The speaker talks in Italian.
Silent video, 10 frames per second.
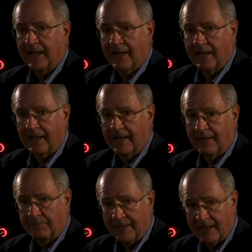
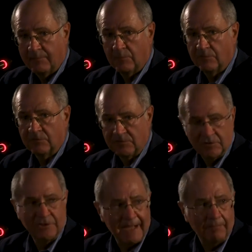abbiamo,
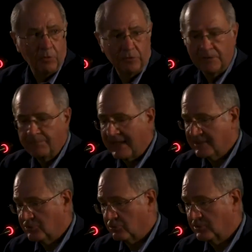già, molti
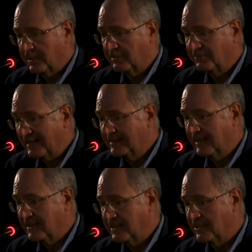passi sono stati fatti,
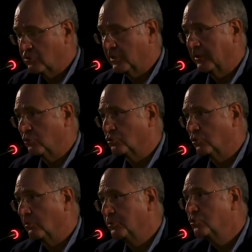nel senso che non
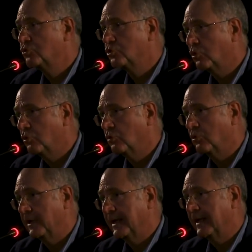sono più solo
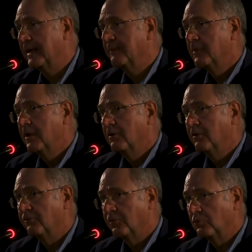le
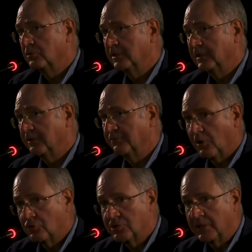fonti
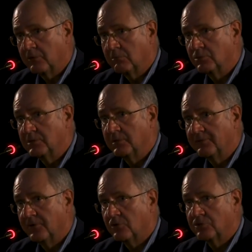fossili, combustibili
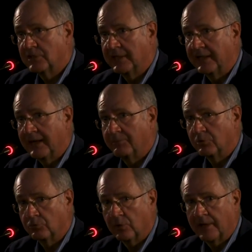fossili a
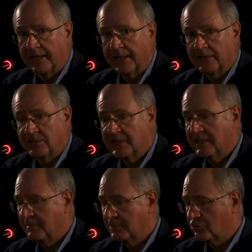produrre
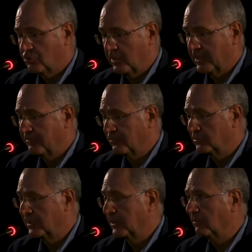l'energia, ma ci sono anche
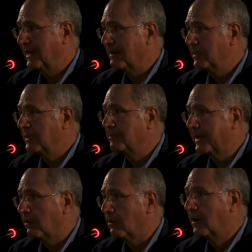fonti rinnovabili,
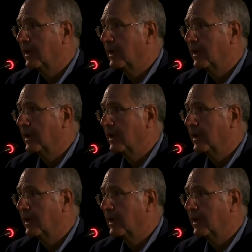però